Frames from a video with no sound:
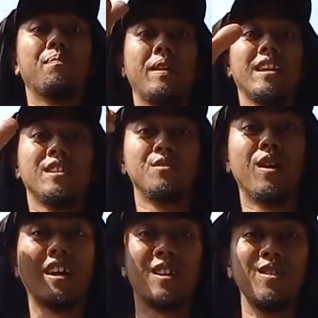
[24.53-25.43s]
pelet
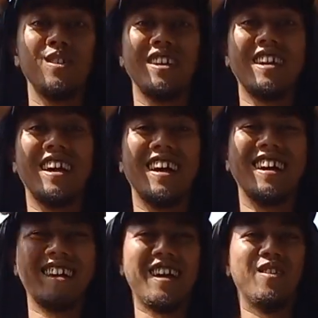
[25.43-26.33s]
juara dulu ya
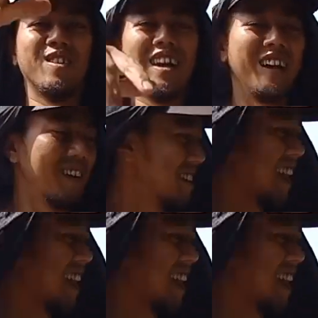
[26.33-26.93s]
nggak? Kalau nggak,